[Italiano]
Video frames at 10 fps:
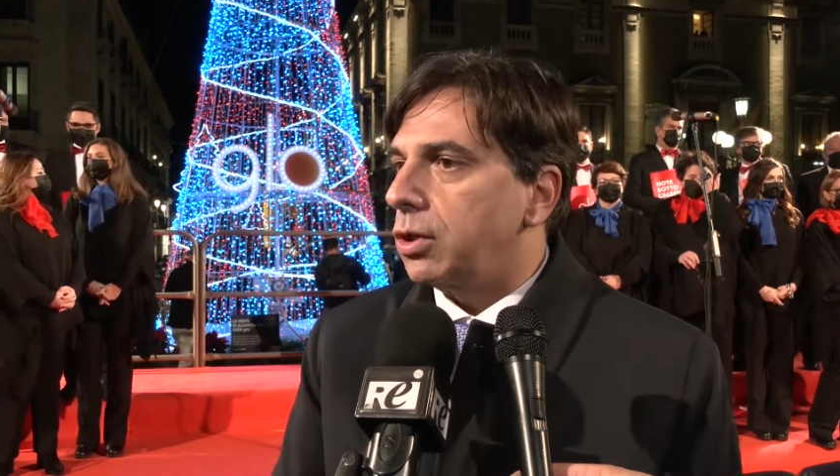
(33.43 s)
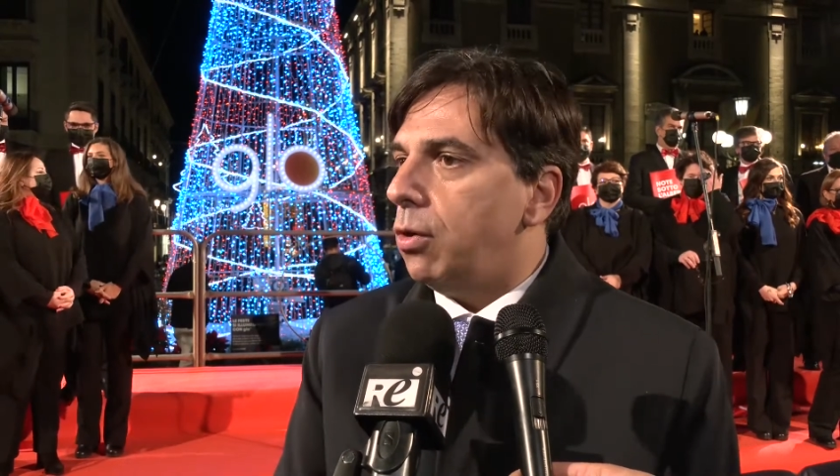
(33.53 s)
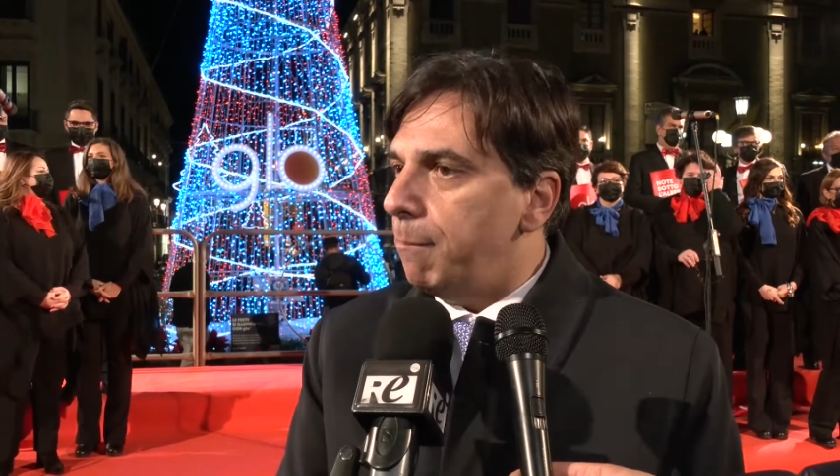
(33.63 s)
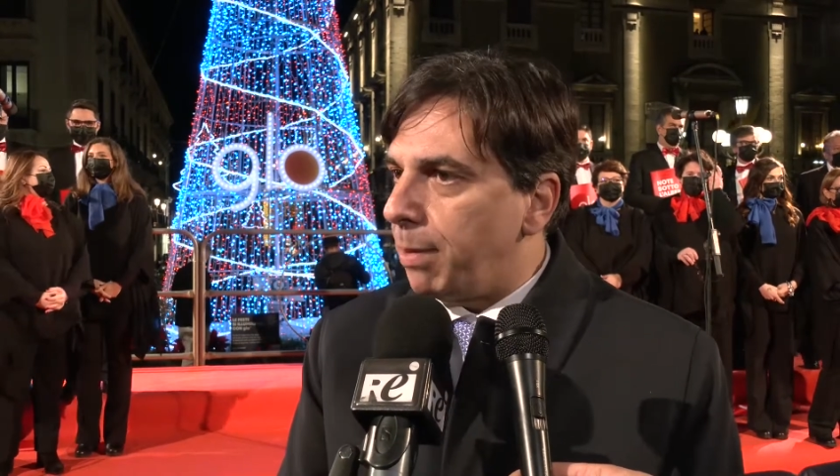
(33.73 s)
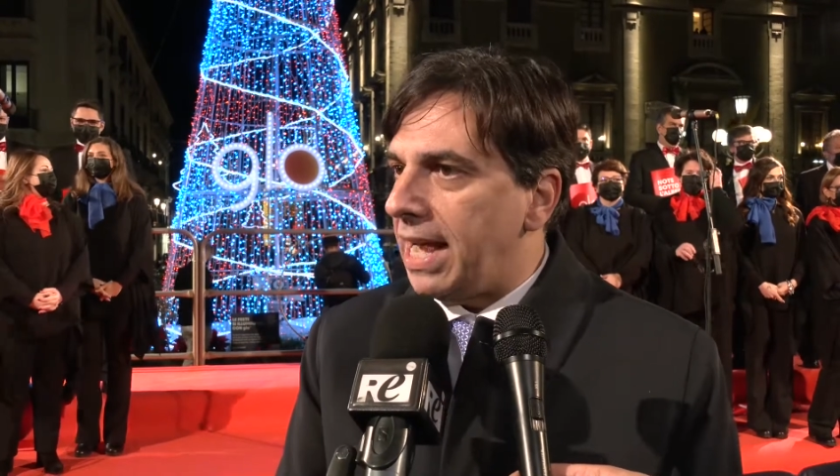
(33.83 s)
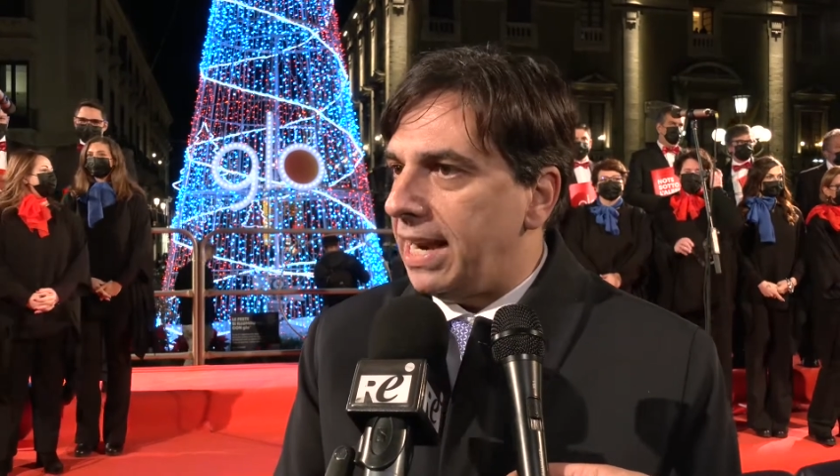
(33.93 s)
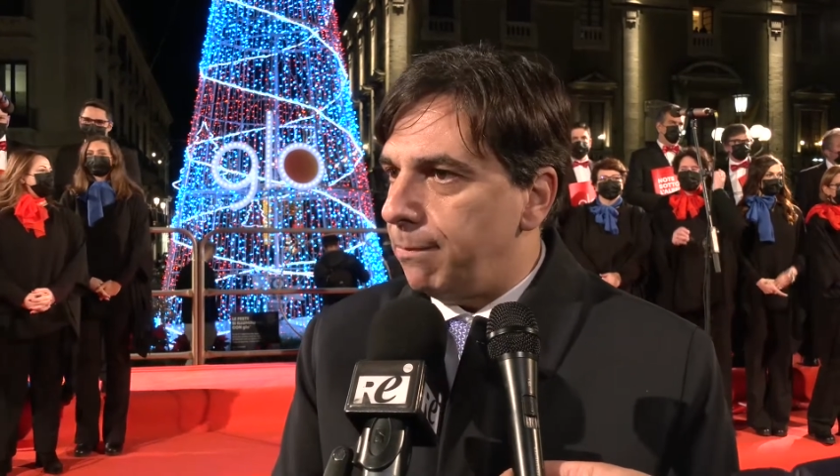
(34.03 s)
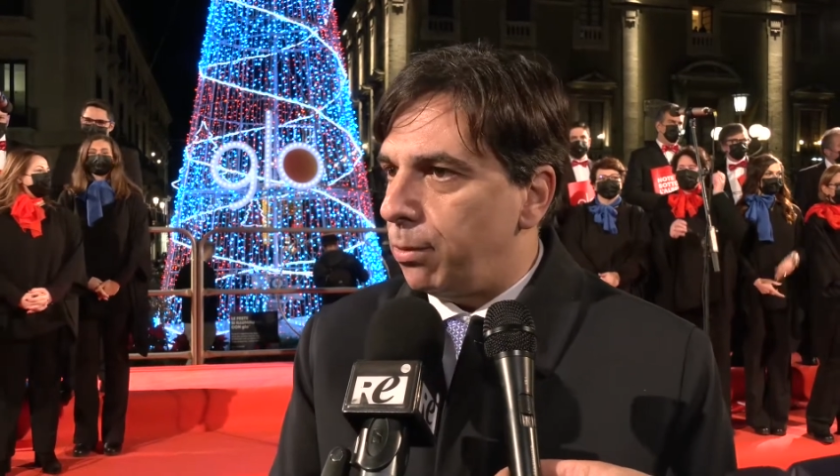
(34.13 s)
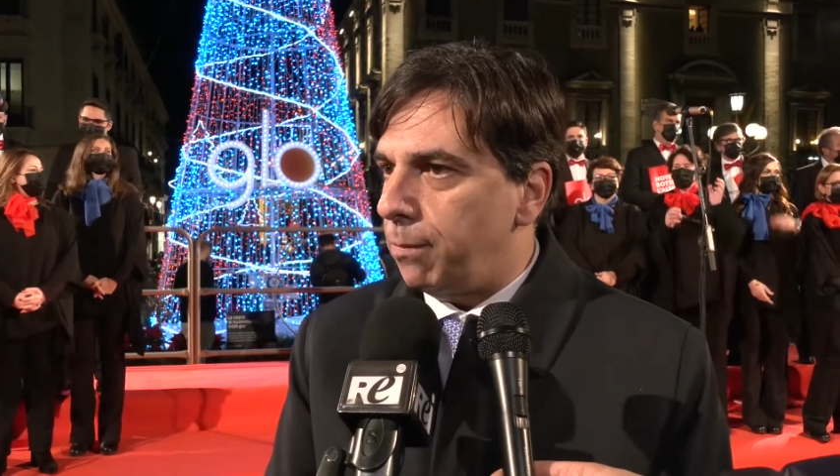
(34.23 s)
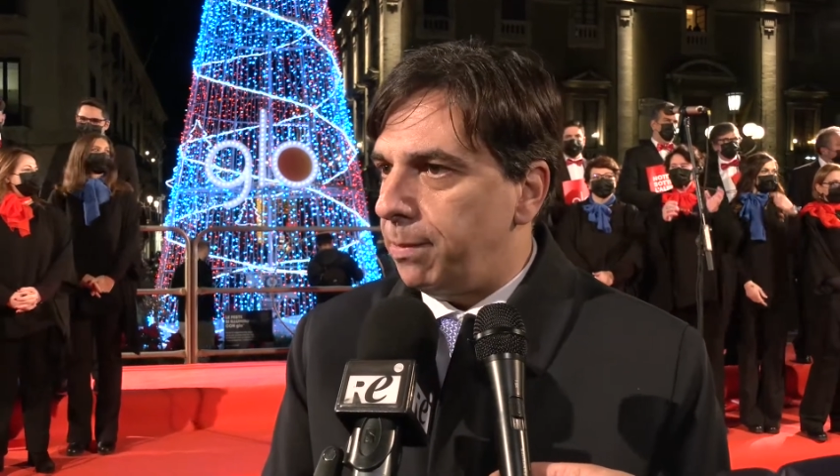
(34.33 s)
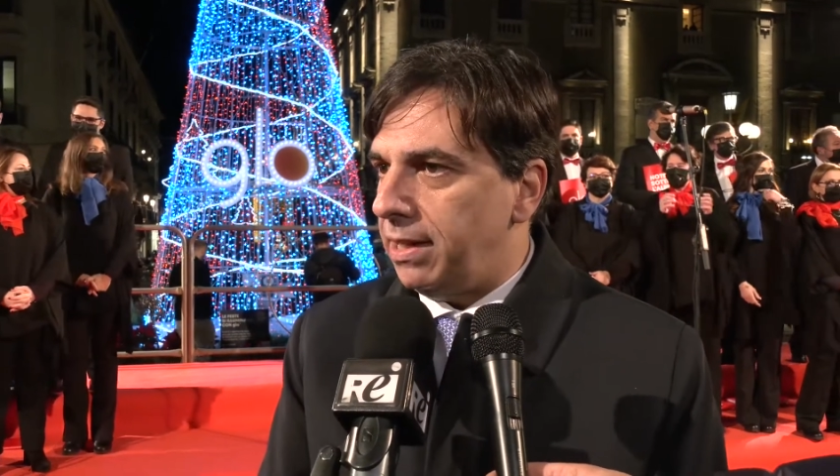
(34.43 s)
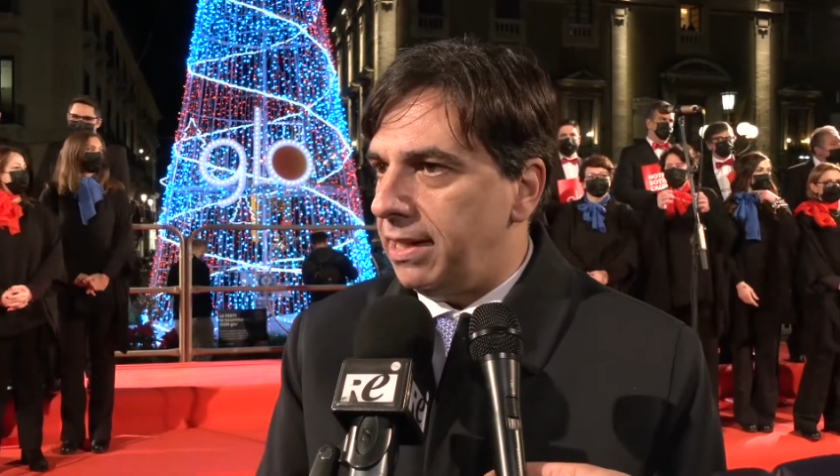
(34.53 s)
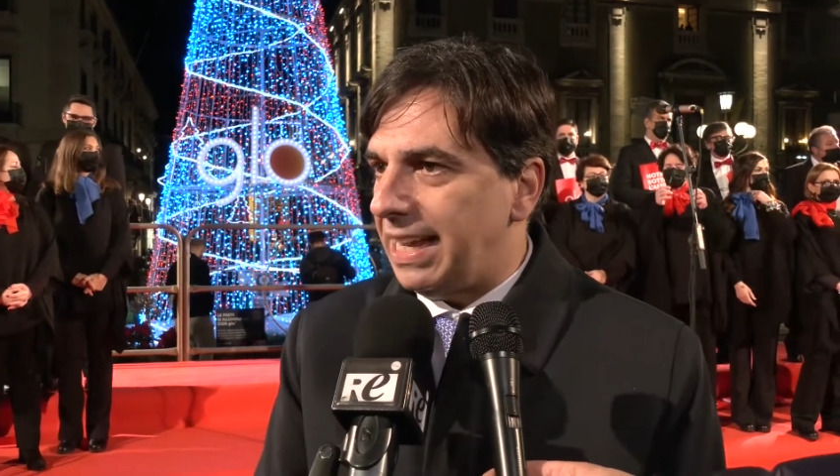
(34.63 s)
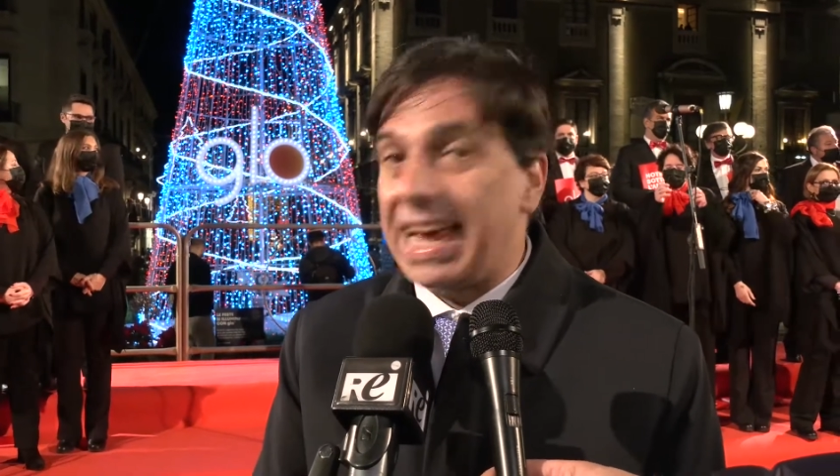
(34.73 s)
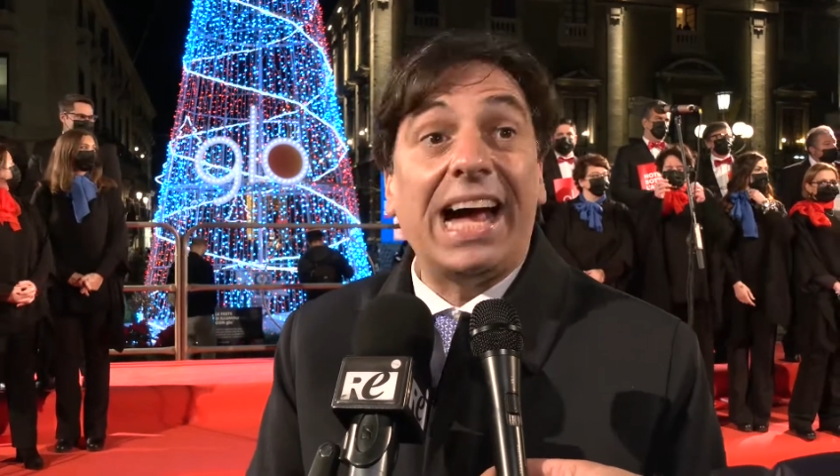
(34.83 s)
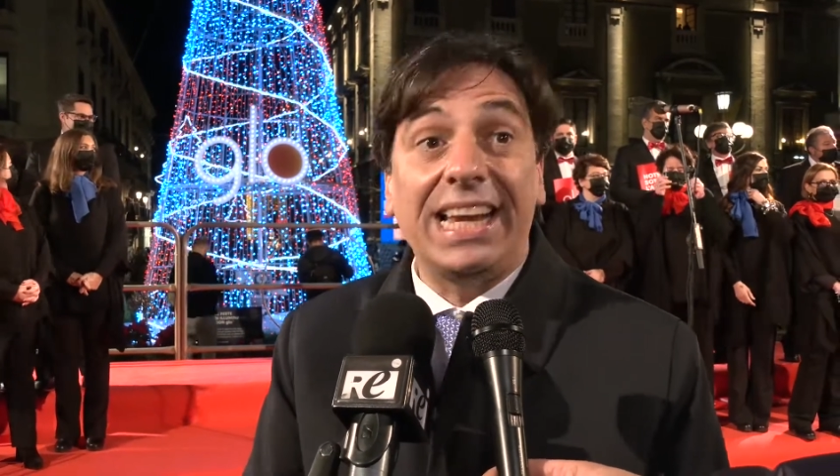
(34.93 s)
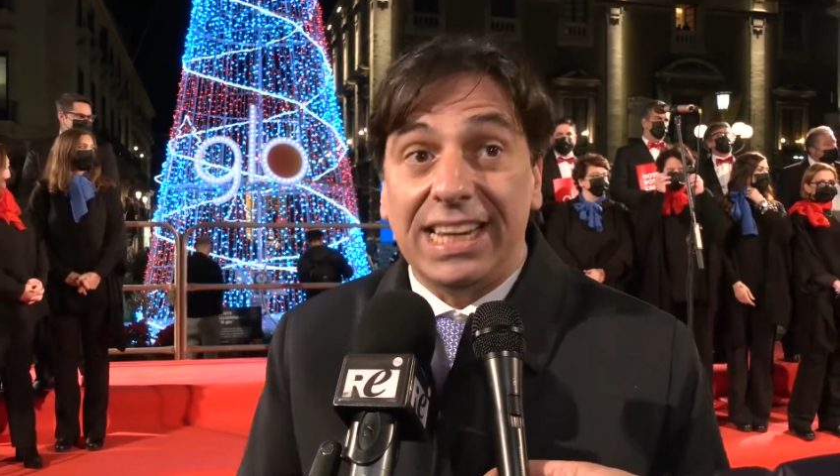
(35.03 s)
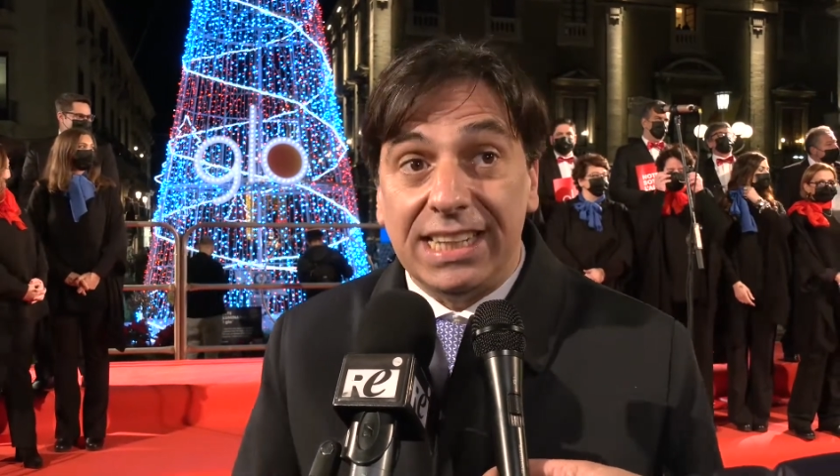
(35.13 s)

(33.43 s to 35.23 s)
comprare i propri regali